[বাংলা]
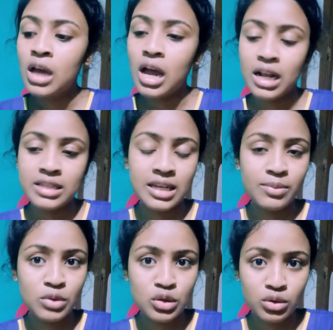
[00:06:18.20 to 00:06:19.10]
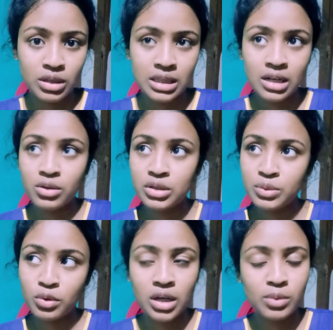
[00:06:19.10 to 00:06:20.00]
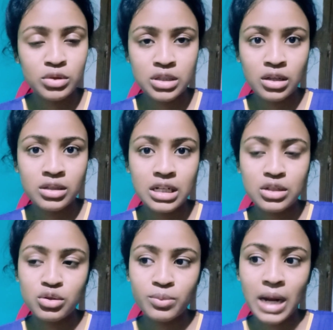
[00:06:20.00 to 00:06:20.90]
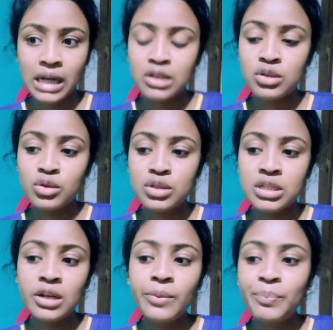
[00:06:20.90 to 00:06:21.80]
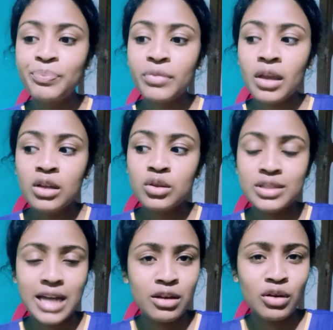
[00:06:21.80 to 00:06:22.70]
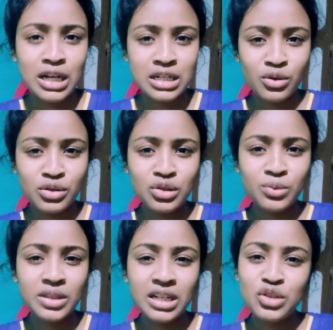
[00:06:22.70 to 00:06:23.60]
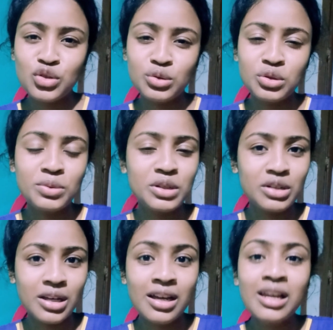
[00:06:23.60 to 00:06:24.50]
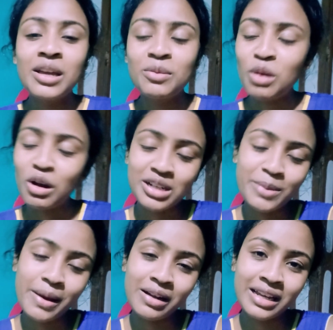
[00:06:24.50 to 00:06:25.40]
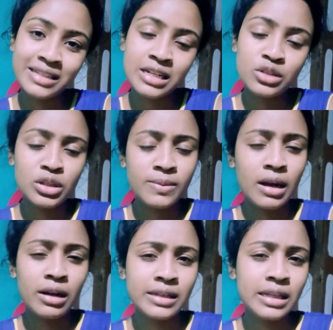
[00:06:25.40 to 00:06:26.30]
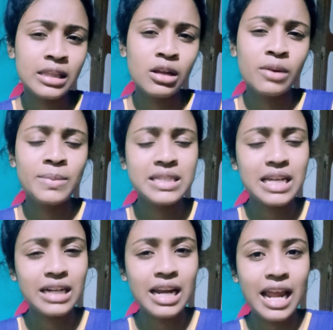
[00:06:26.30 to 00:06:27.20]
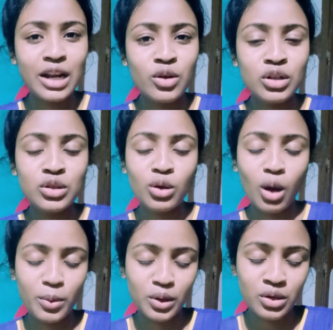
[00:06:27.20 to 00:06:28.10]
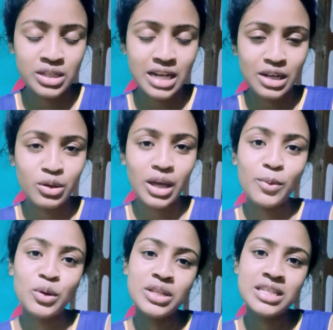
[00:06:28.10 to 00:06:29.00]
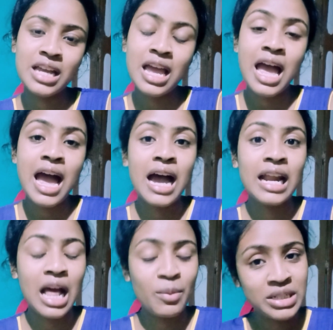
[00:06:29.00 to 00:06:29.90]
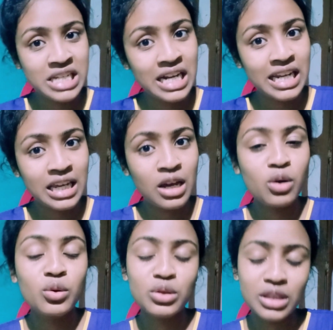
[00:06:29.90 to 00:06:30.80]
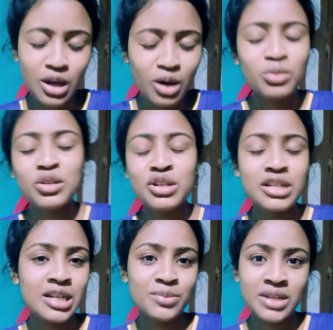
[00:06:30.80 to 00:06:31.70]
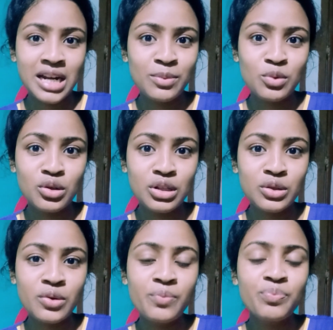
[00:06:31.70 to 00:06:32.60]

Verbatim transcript: আর আজকে এমনি সঙ্গীতার ওই যে প্রোগ্রামও ছিল যার জন্য প্র্যাকটিস করছিলো তো যাই হোক আশা করছি তোমাদের এই ছোট্ট ভিডিওটা ব্লগটা ভালো লেগেছে আর যদি ভালো লেগে থাকে তাহলে প্লিজ একটা লাইক করে দিও কমেন্ট করে জানিও কেমন হয়েছে আর আমার চ্যানেলটাকে অতি অবশ্যই সাবস্ক্রাইব করে দিও